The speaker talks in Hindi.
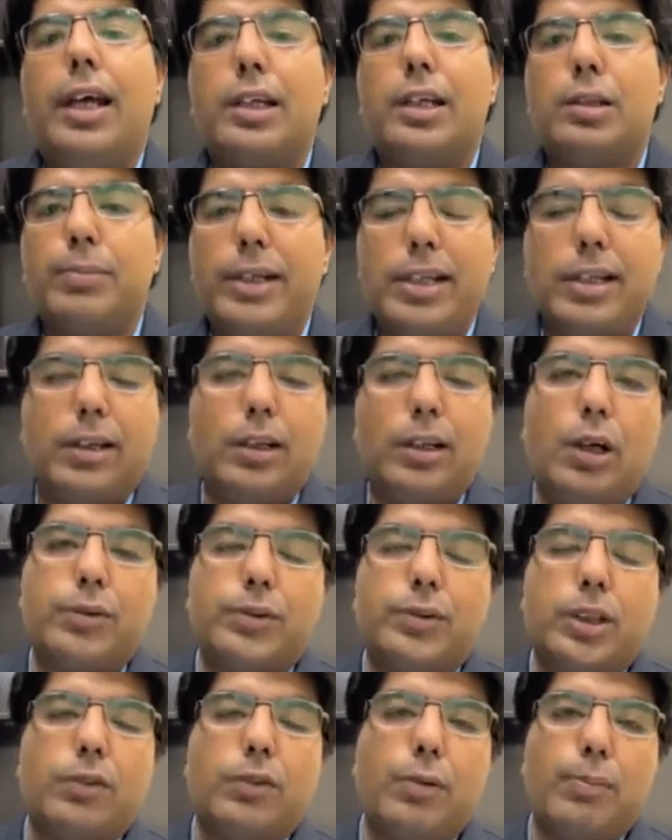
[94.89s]
एज मेडिकल
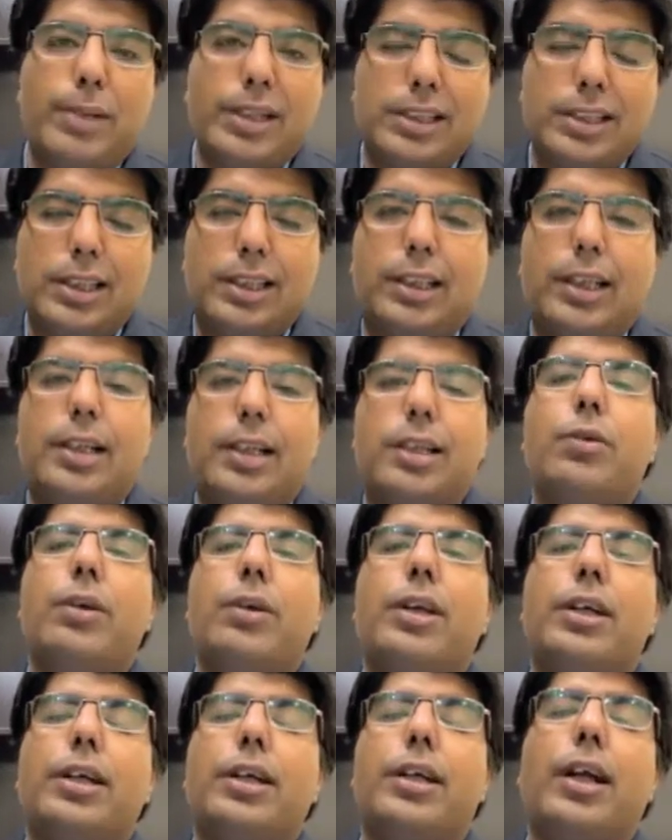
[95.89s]
ऑफिसर ऑफ अ बेसिक हेल्थ
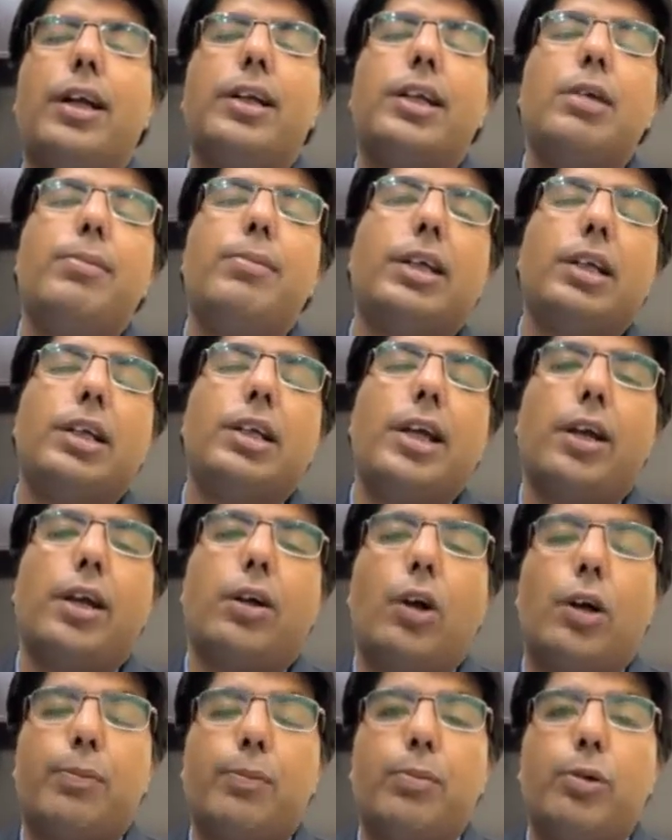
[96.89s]
यूनिट एंड अल्टीमेटली आई
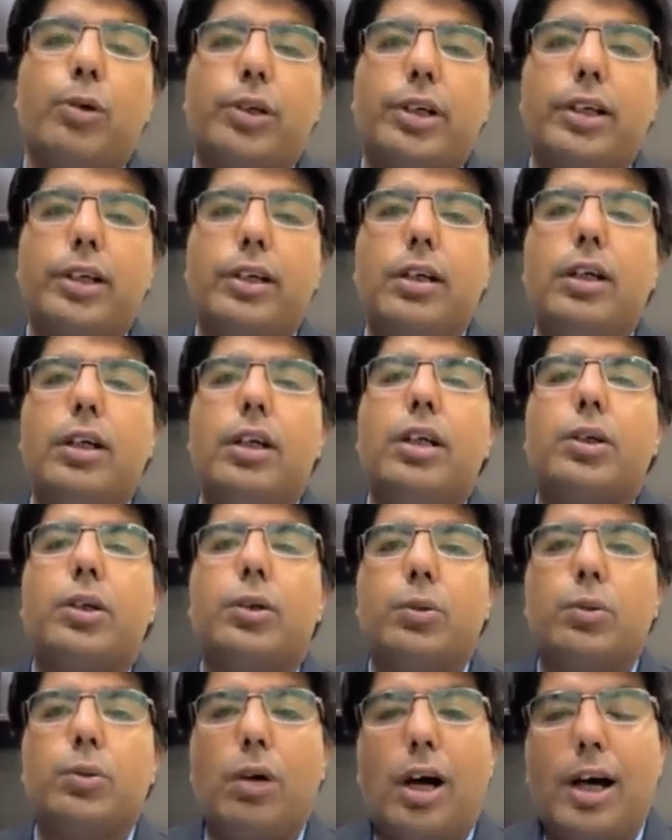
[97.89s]
गॉट प्रमोटेड
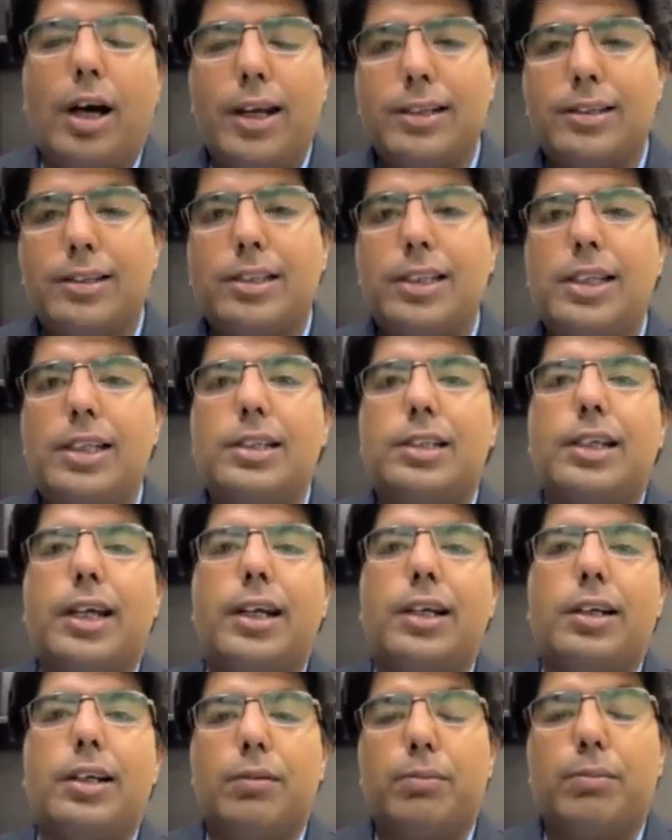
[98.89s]
टू आर एच सीज
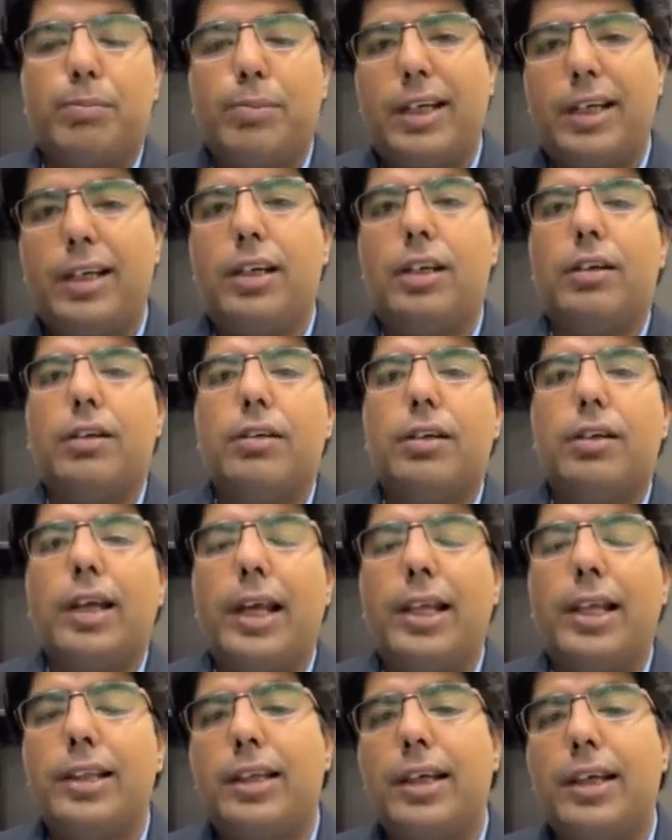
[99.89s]
एंड बिगर
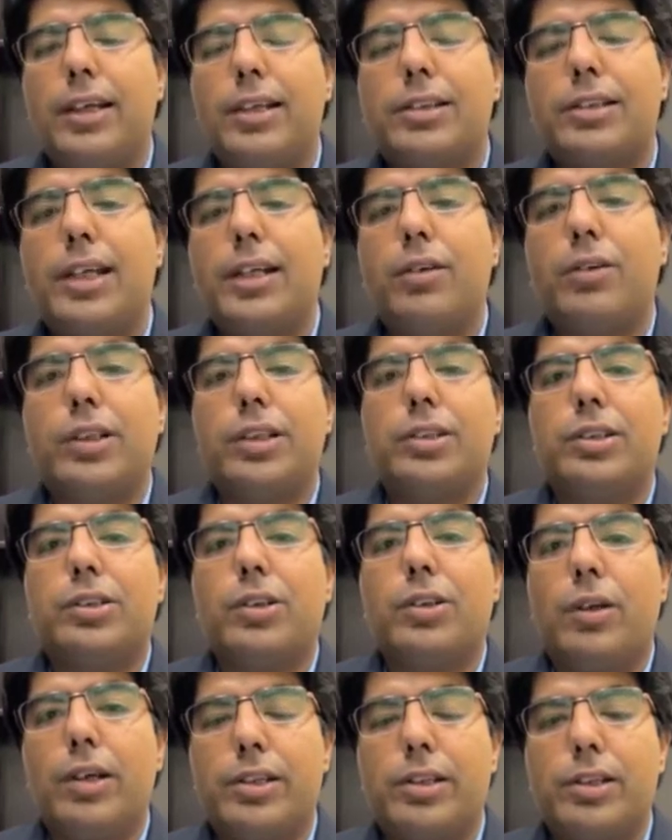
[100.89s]
हेल्थ केयर
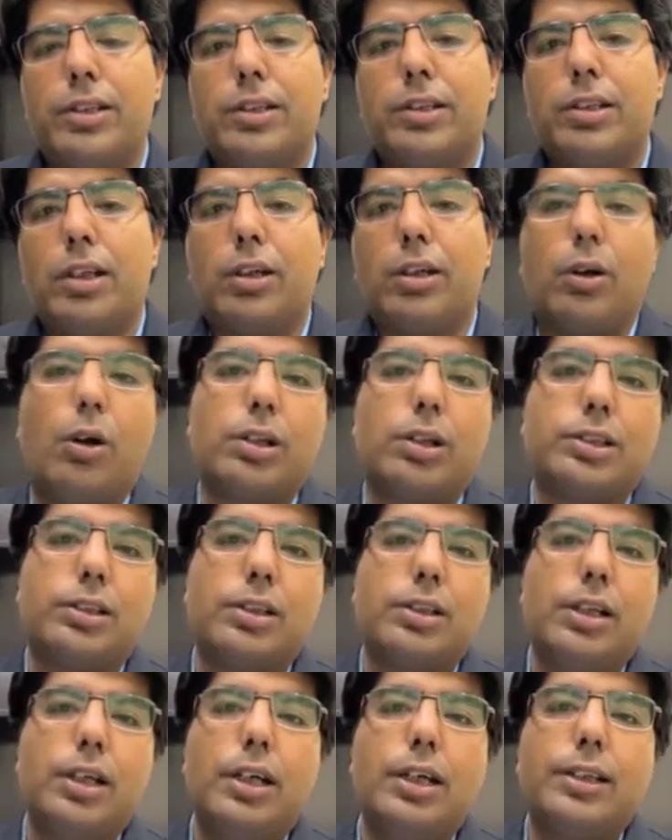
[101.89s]
इंस्टॉलेशन अक्रॉस
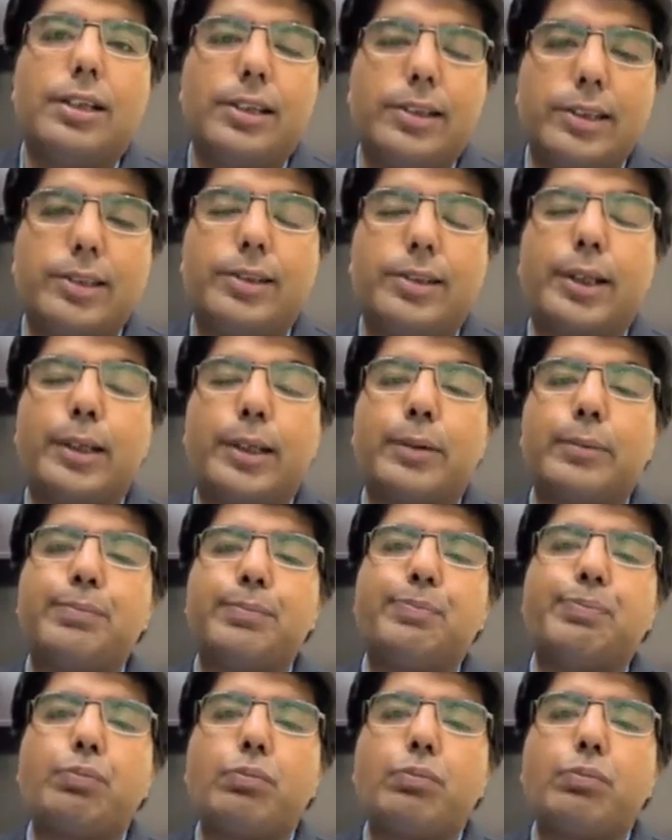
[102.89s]
द डिस्ट्रिक्ट